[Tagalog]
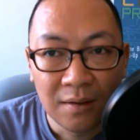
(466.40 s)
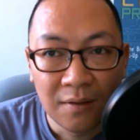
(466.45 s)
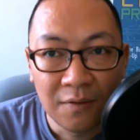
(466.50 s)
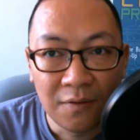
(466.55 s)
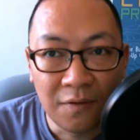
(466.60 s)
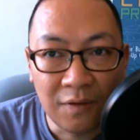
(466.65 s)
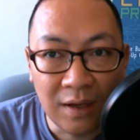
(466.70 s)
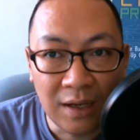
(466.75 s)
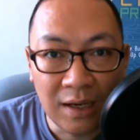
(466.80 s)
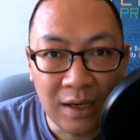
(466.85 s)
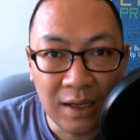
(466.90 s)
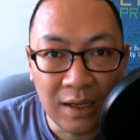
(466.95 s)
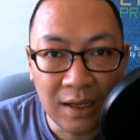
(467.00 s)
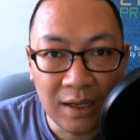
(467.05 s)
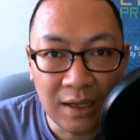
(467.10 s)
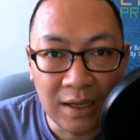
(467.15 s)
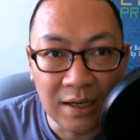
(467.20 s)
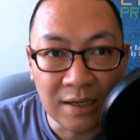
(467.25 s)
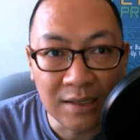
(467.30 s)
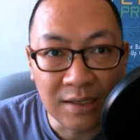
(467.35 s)

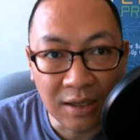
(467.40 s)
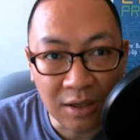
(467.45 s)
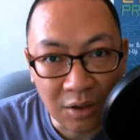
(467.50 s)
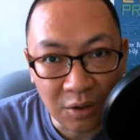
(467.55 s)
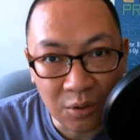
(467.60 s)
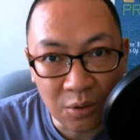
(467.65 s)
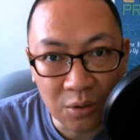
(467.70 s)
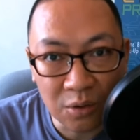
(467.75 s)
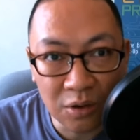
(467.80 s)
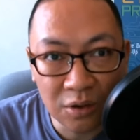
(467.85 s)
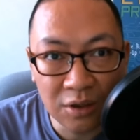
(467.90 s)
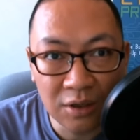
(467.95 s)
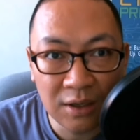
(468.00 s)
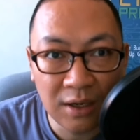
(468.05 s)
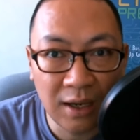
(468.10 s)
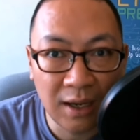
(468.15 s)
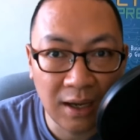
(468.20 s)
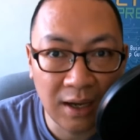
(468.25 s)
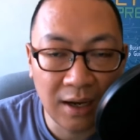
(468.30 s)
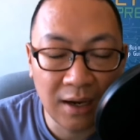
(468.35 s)
feeling insecure
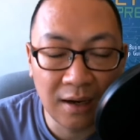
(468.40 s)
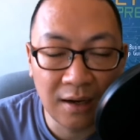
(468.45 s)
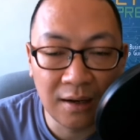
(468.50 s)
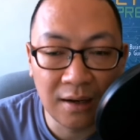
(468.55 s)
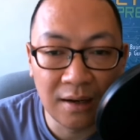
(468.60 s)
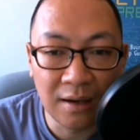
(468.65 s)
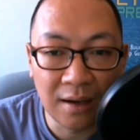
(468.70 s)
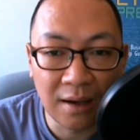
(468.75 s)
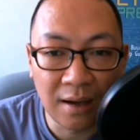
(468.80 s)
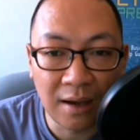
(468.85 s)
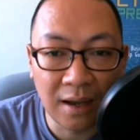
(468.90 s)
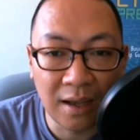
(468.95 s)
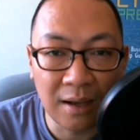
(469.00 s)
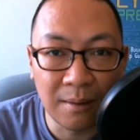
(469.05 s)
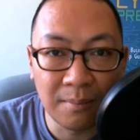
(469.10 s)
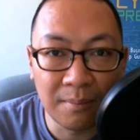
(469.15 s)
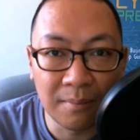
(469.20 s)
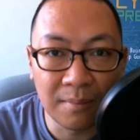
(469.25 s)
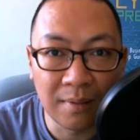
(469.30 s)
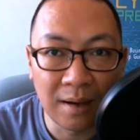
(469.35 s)
and
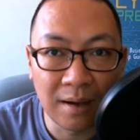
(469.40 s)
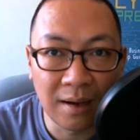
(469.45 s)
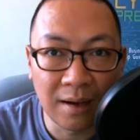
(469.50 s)
I'm